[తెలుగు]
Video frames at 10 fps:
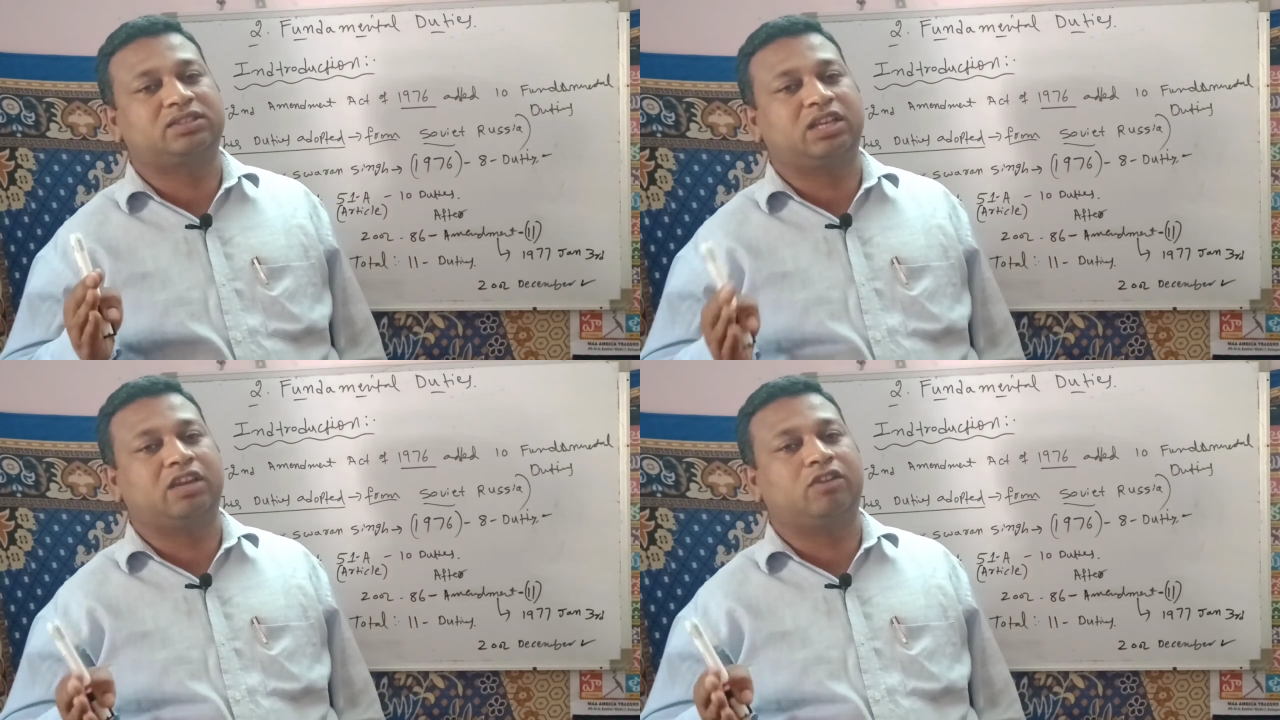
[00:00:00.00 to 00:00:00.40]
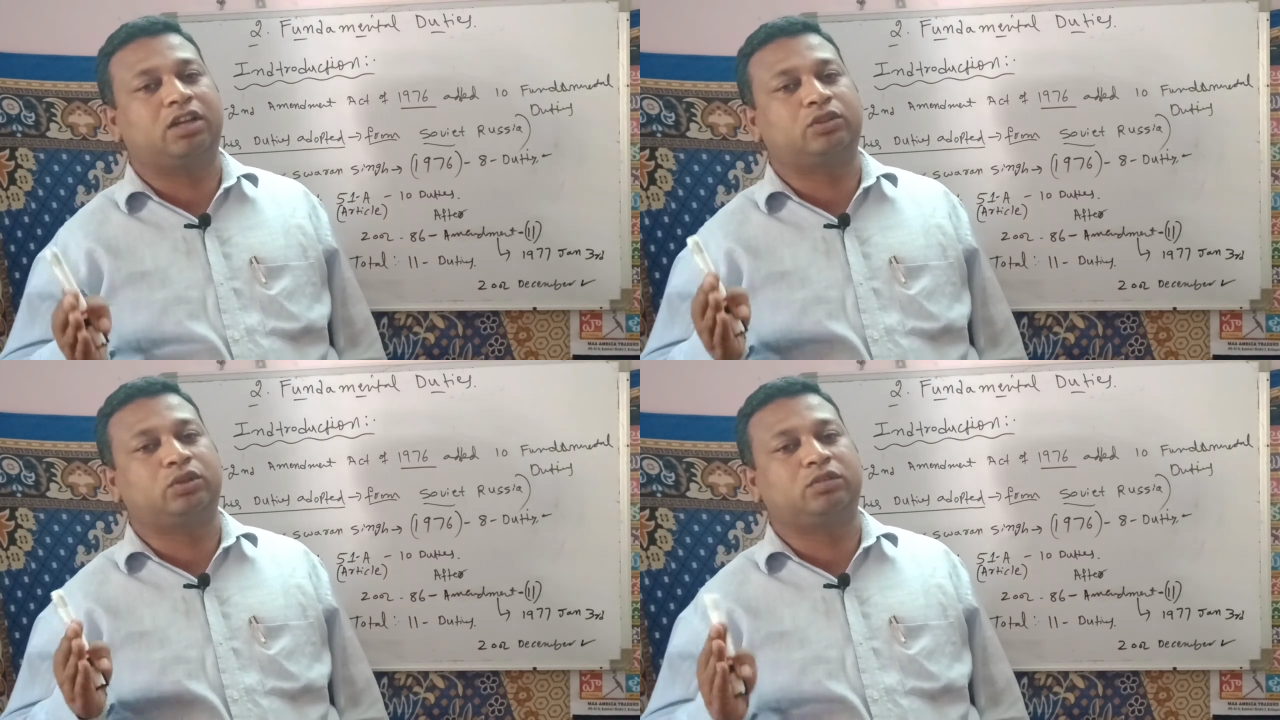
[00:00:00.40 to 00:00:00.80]
సేవా
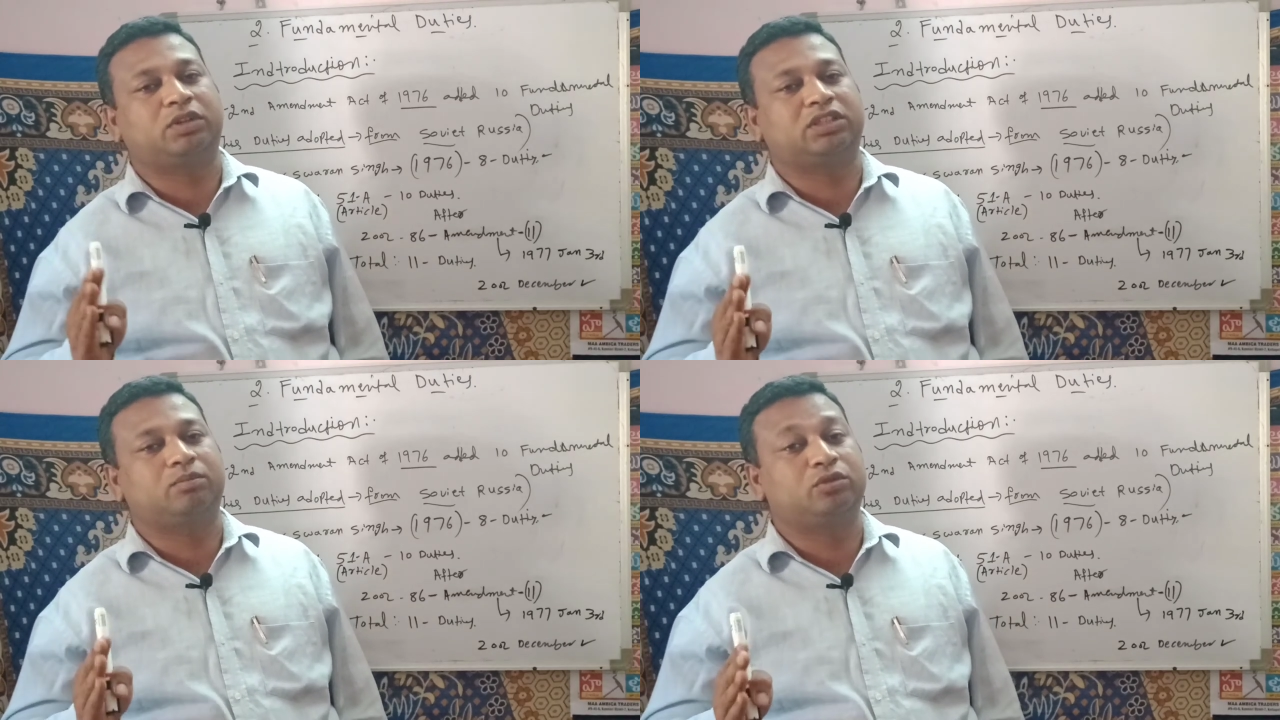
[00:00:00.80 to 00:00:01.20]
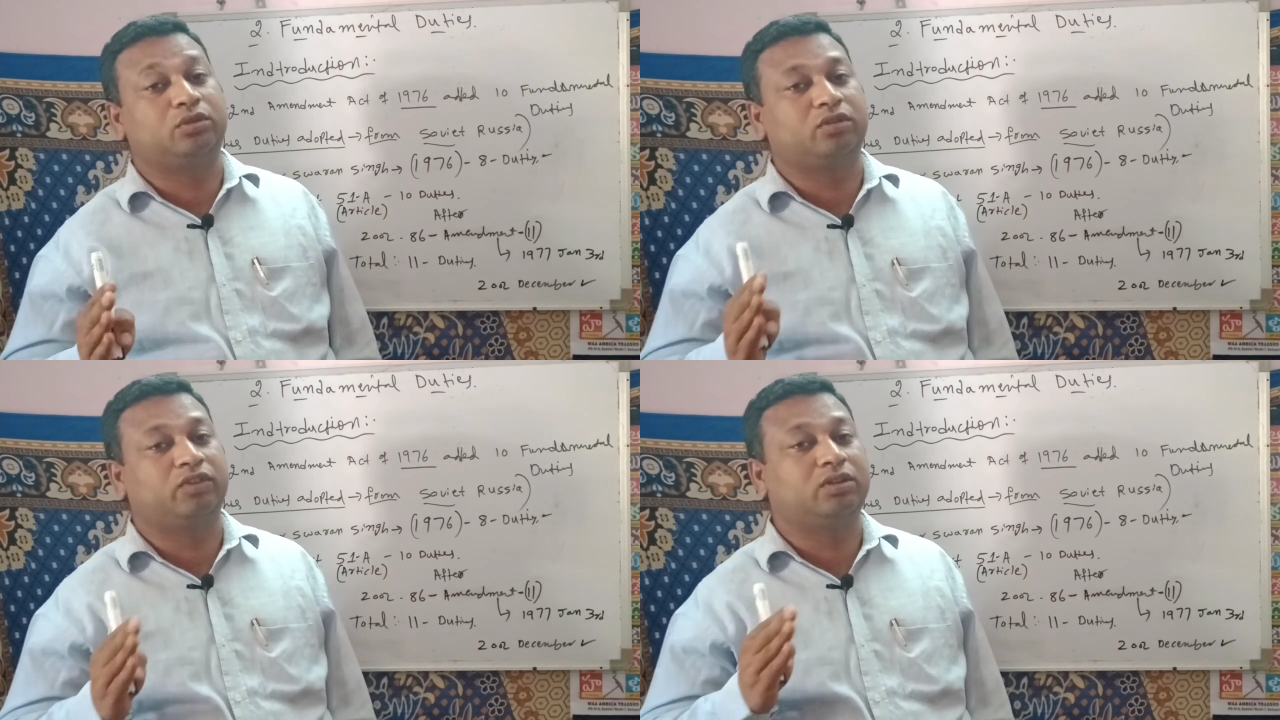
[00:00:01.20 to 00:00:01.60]

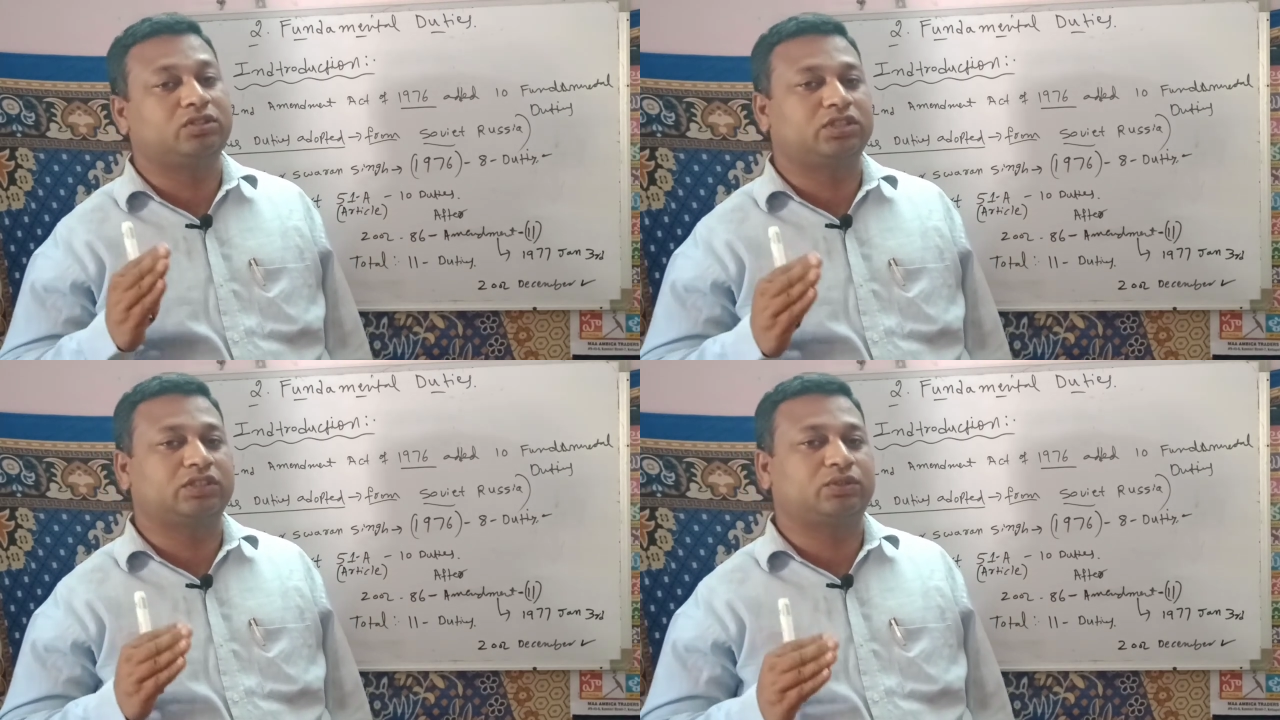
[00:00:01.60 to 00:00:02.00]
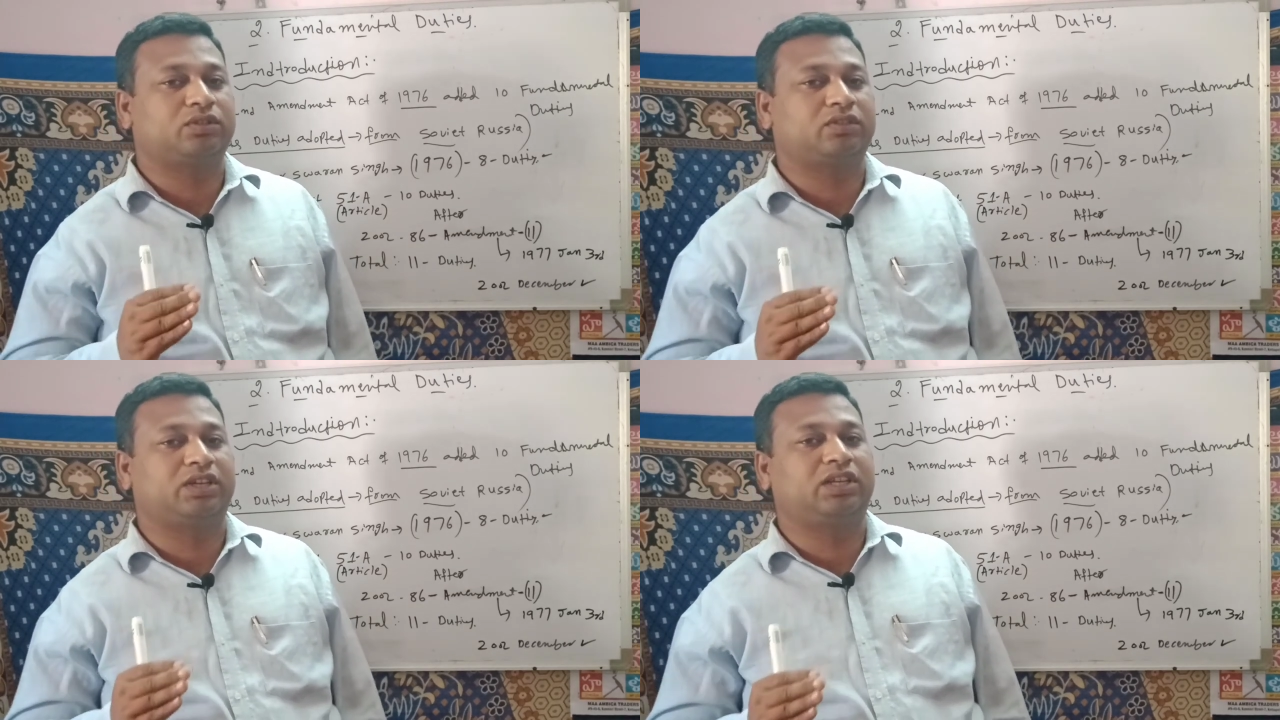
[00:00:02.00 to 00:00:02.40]
దృక్పథంతో వీళ్ళు
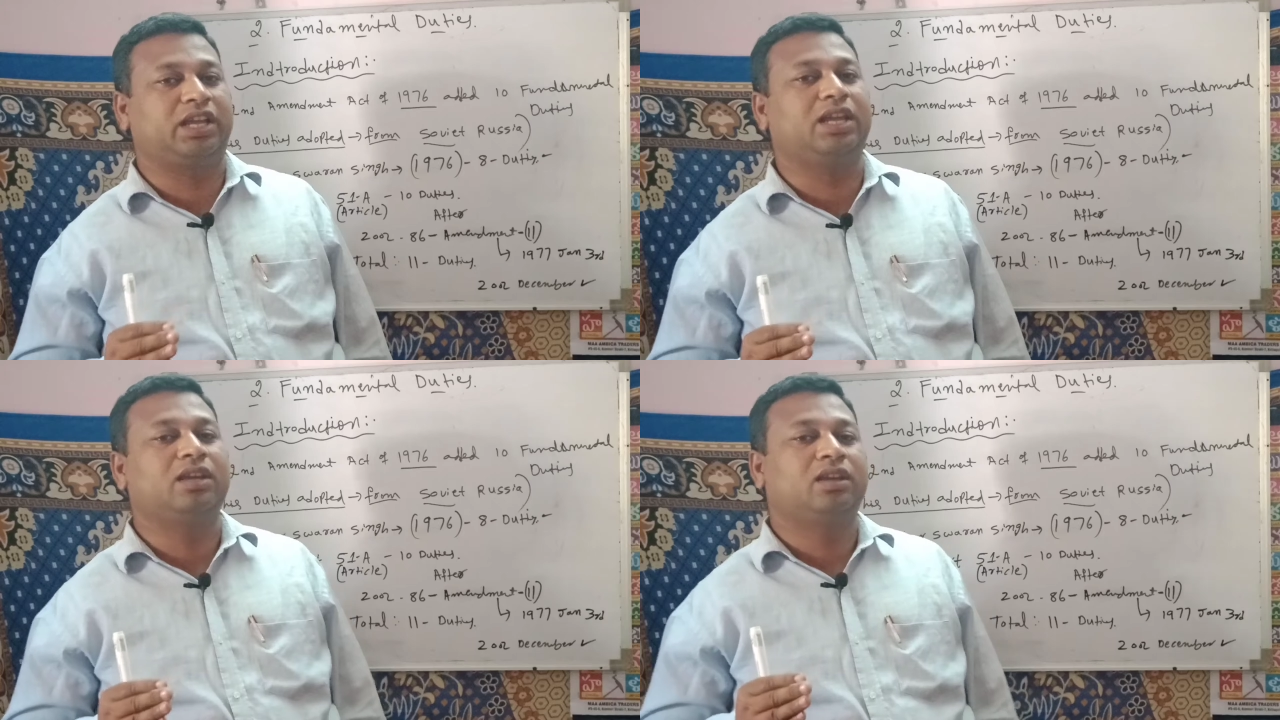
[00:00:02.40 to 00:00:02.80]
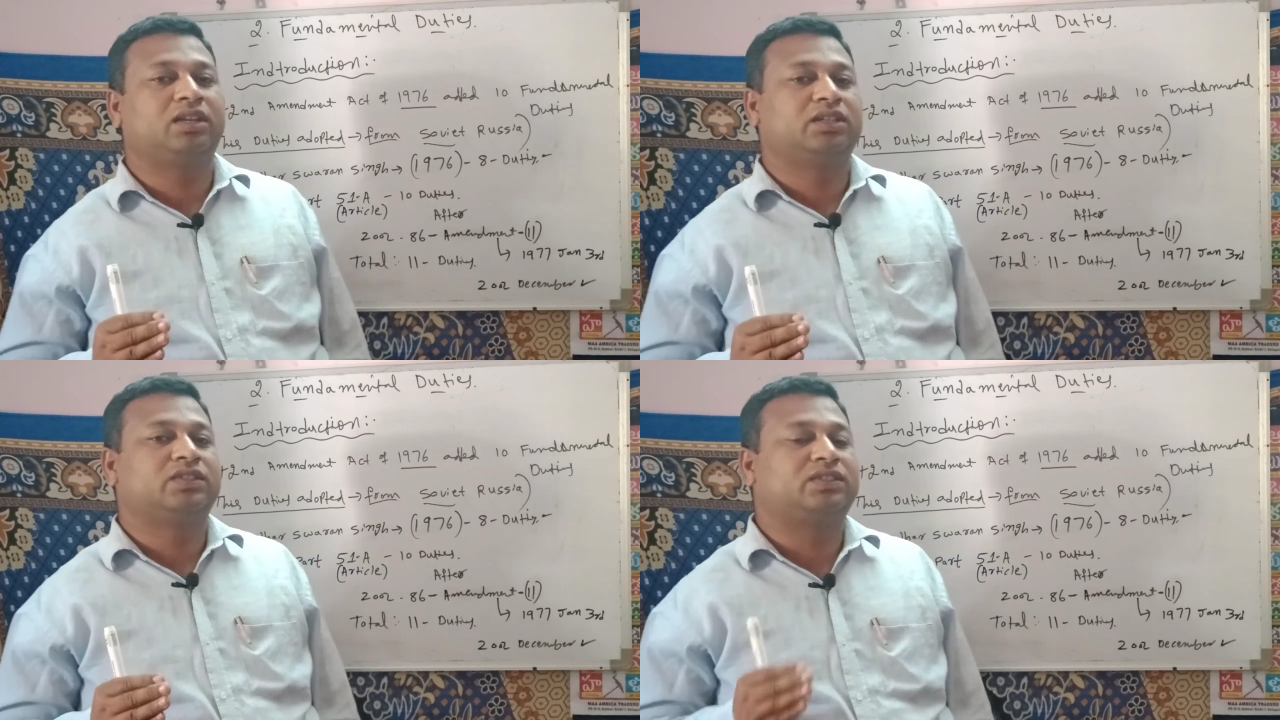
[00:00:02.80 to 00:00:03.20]
చేస్తున్నటువంటి
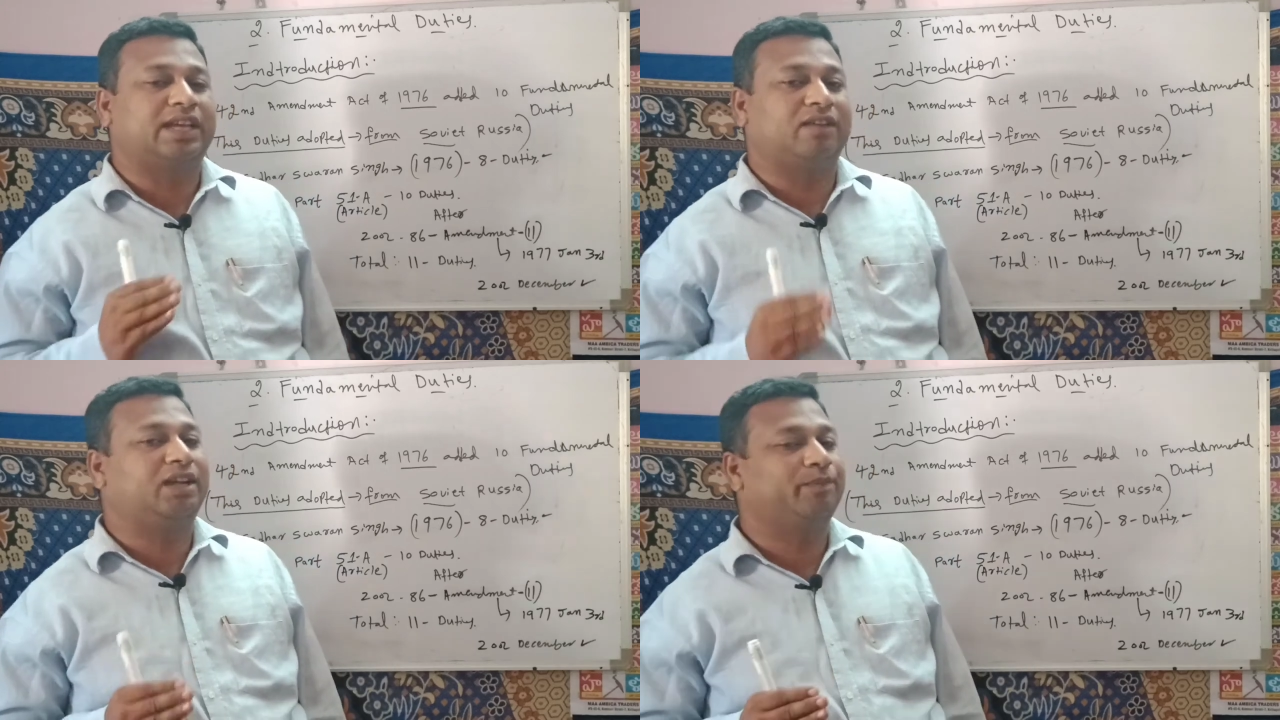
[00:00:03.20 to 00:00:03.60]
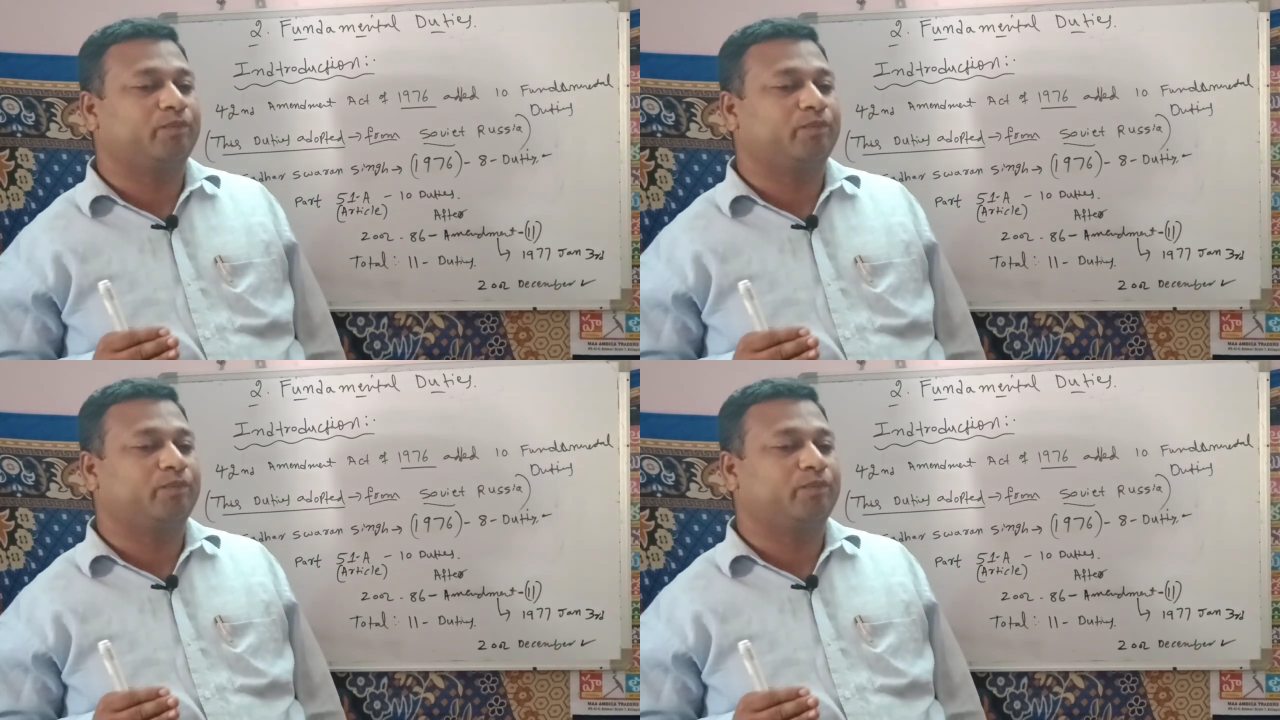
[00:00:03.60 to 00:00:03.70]
సేవ